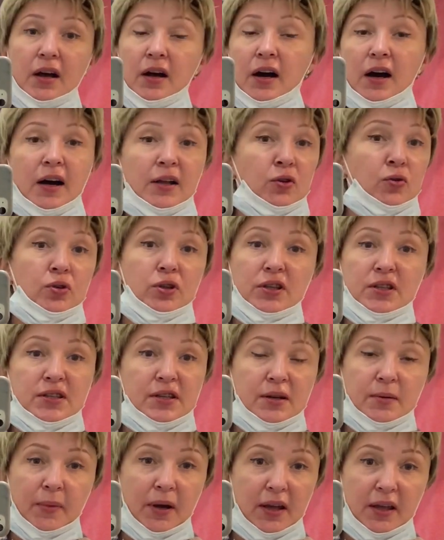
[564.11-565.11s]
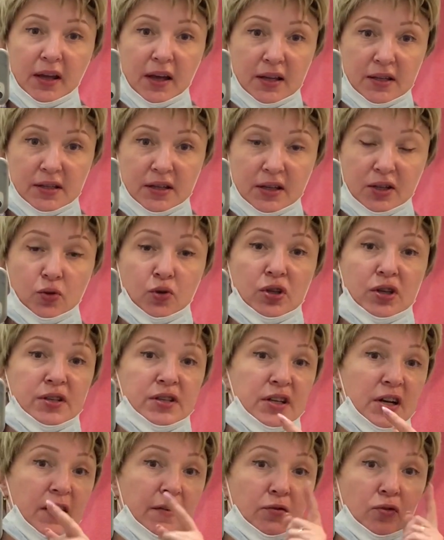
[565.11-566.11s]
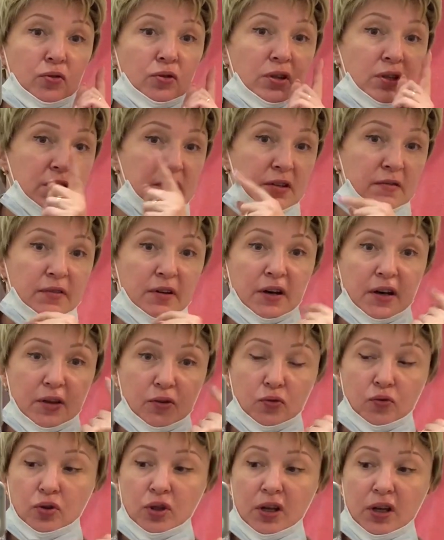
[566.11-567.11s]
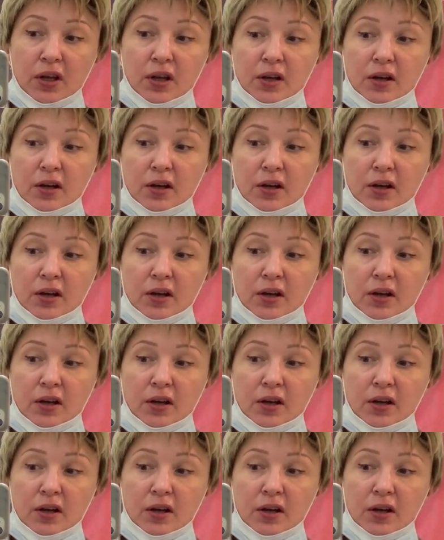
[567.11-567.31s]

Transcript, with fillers: Оно не термоядерное, но я все равно надеваю, вот,